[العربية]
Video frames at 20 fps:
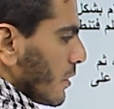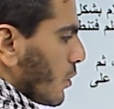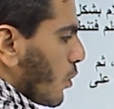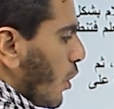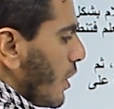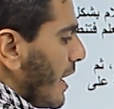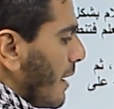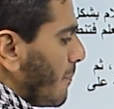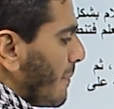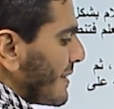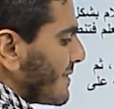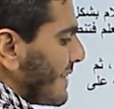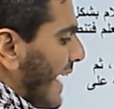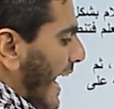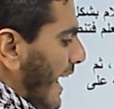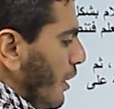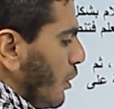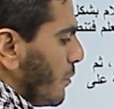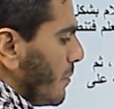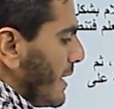كل ما
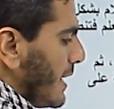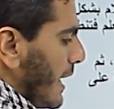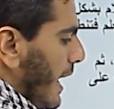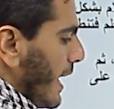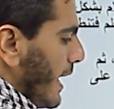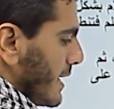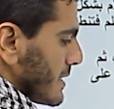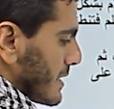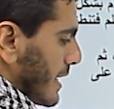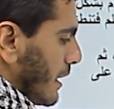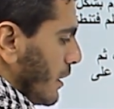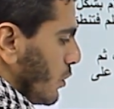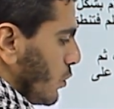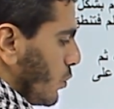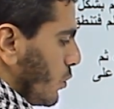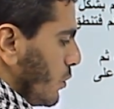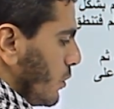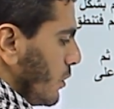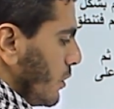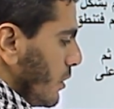التعلم إيه اللي هيحصل
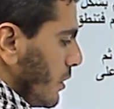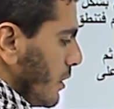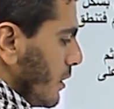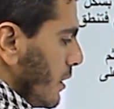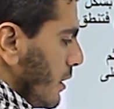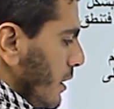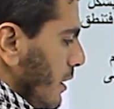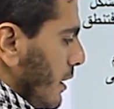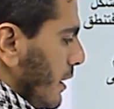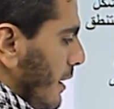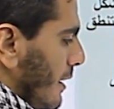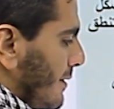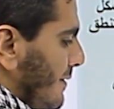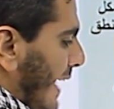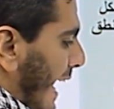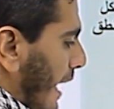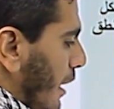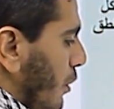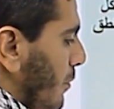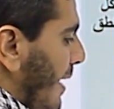له
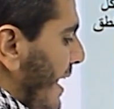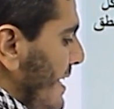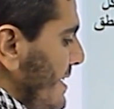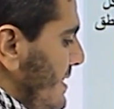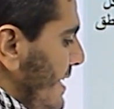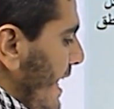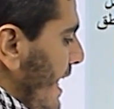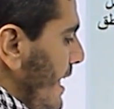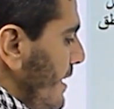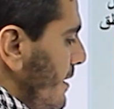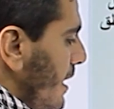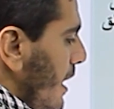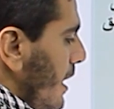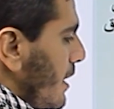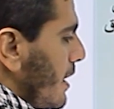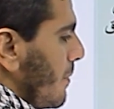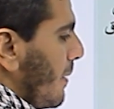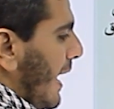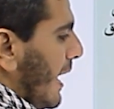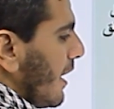التعلم هيزيد
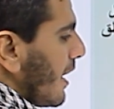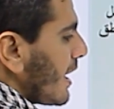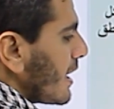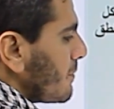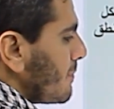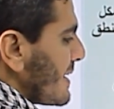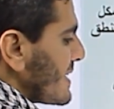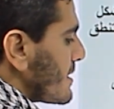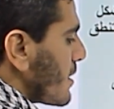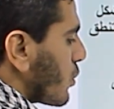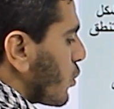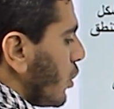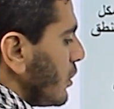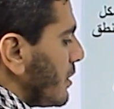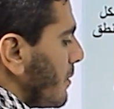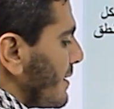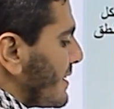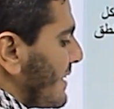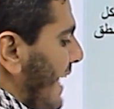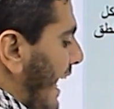يبقى علاقة بذل
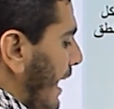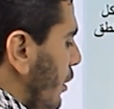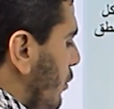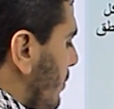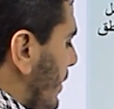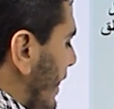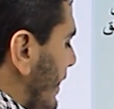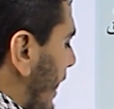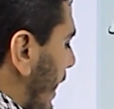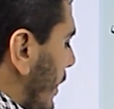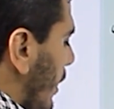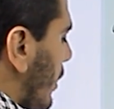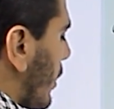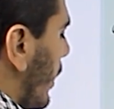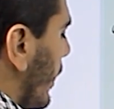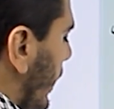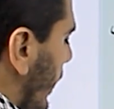الجهد بالتعلم كده علاقة